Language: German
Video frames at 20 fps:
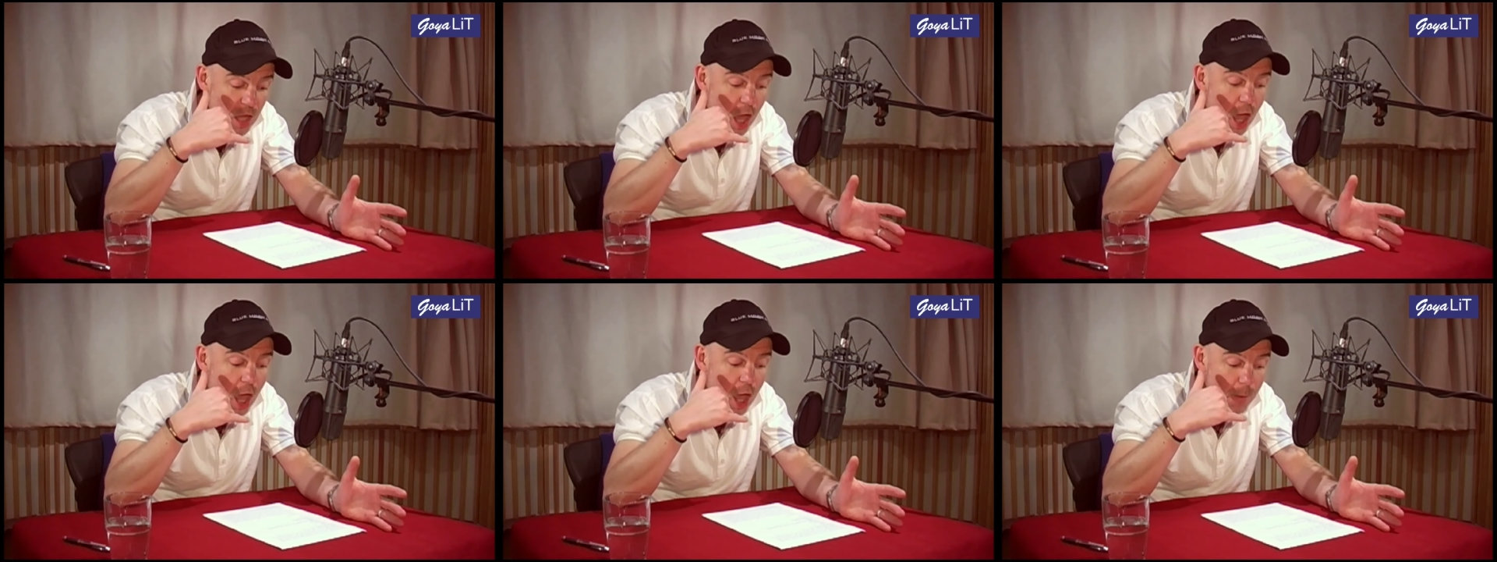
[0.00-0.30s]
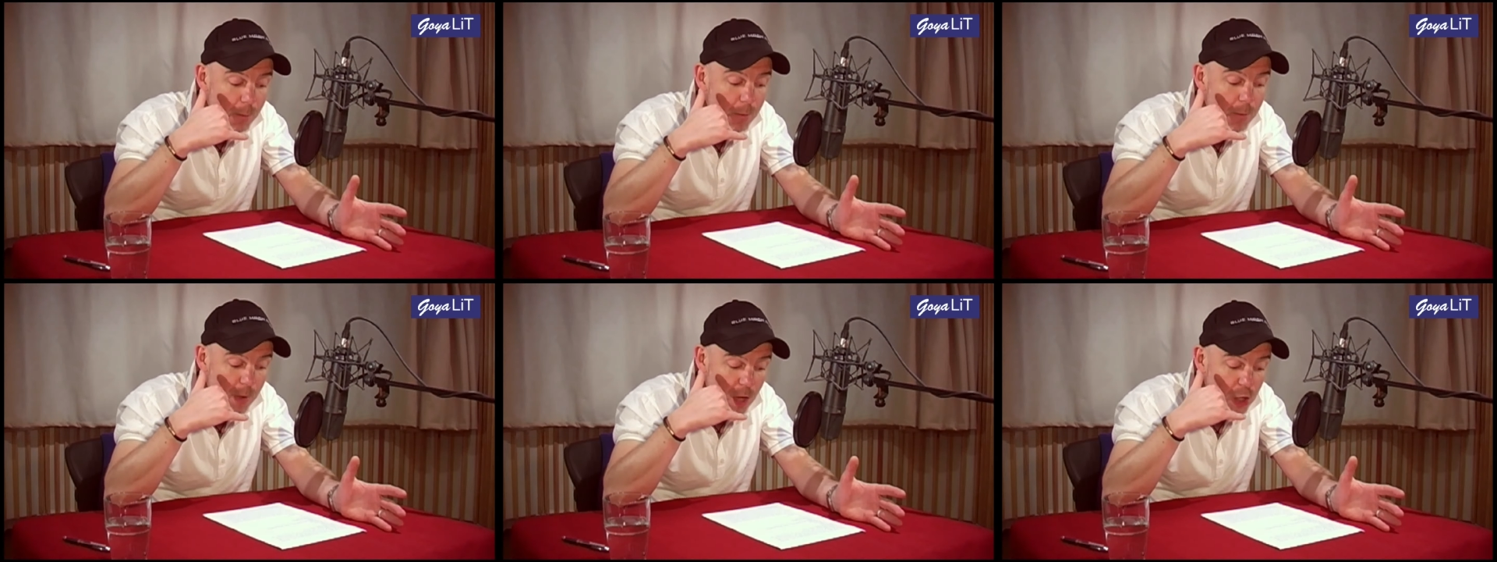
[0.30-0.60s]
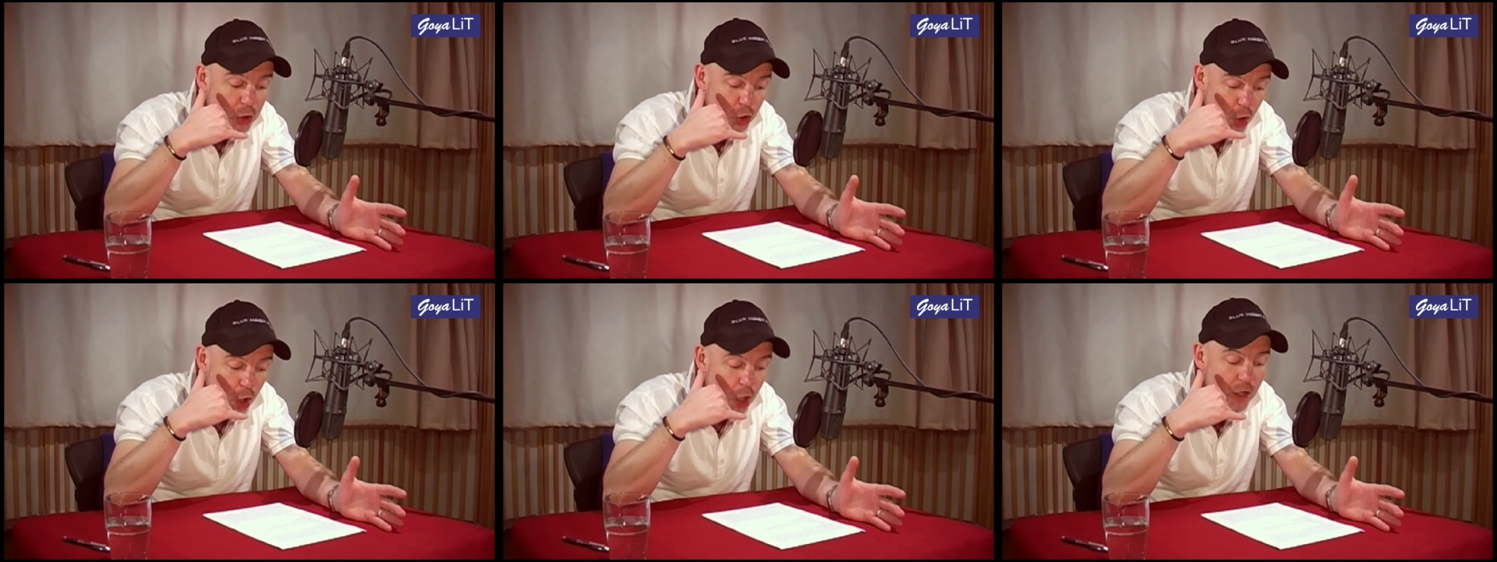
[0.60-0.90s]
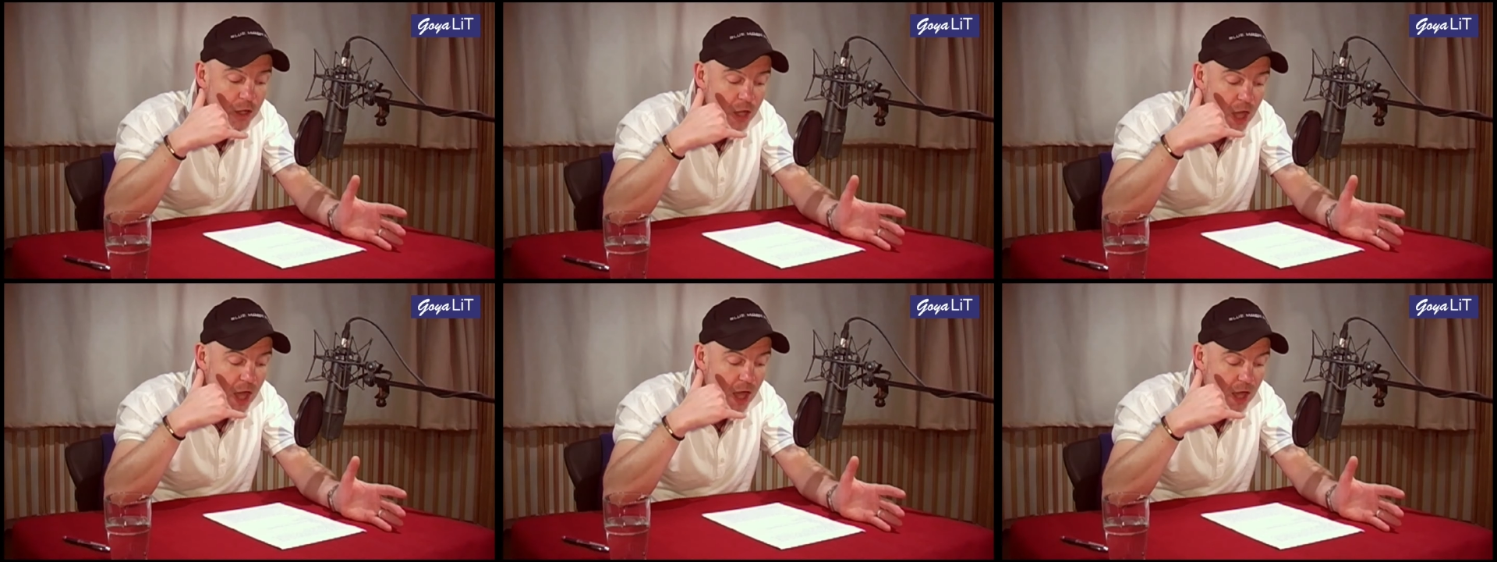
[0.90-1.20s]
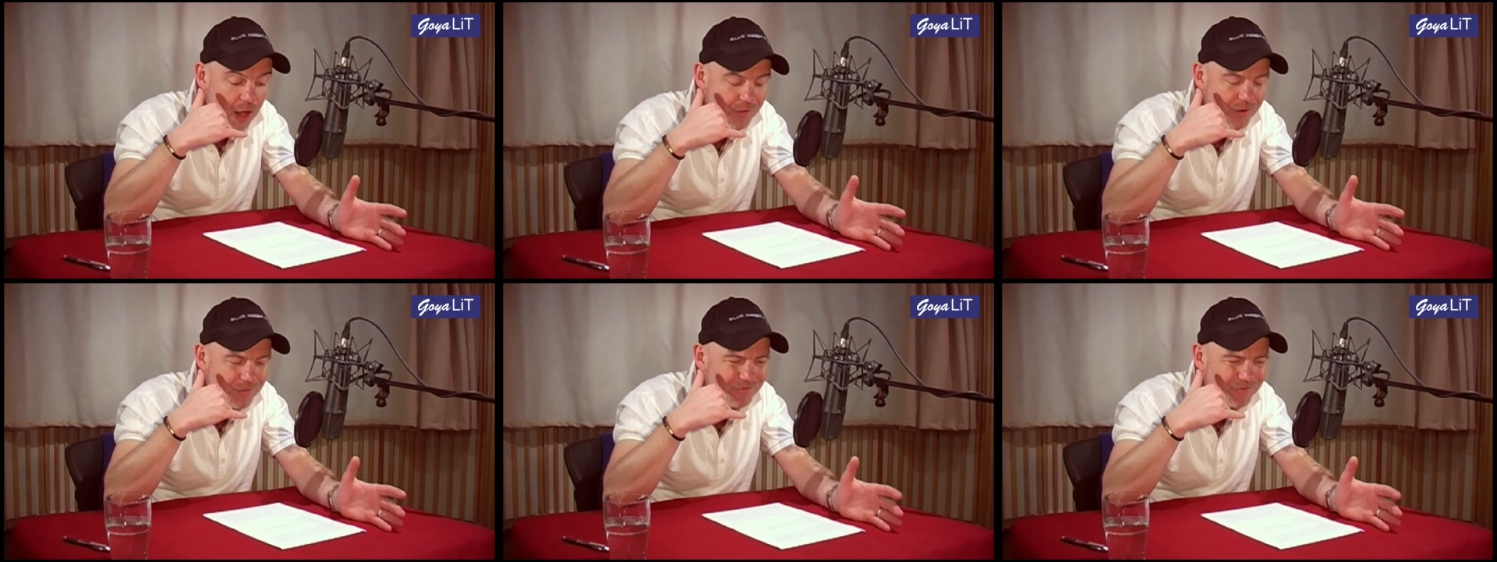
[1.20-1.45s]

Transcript: ja, Madonna.